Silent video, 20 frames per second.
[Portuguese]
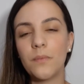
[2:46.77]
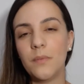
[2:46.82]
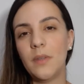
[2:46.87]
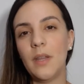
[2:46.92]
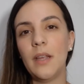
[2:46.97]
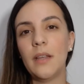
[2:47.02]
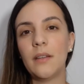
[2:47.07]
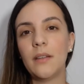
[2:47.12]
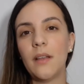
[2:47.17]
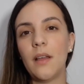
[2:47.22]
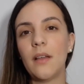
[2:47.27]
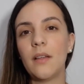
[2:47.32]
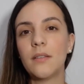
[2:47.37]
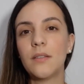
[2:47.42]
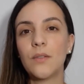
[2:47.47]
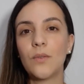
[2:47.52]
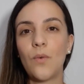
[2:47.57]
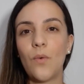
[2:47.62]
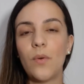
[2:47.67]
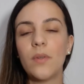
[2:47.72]
né,
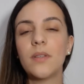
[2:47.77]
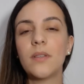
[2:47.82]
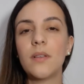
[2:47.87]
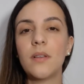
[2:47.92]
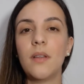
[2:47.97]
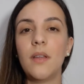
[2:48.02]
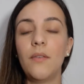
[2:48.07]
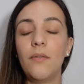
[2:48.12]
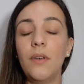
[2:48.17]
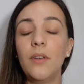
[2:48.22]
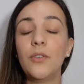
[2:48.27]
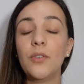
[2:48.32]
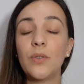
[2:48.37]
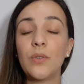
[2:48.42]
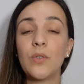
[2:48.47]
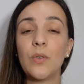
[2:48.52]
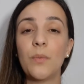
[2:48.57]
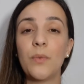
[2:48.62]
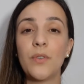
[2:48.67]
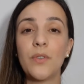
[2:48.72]
as coisas,
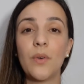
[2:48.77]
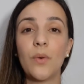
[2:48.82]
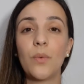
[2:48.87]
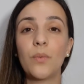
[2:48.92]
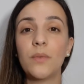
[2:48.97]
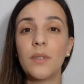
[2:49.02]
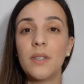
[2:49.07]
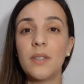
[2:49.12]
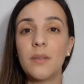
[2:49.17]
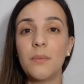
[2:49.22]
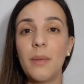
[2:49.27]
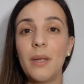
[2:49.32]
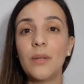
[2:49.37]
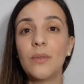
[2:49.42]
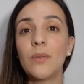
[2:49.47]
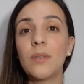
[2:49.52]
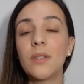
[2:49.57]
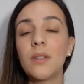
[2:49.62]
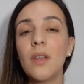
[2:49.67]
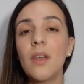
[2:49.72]
refletindo sobre os
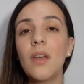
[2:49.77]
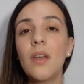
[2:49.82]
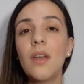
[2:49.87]
acontecimentos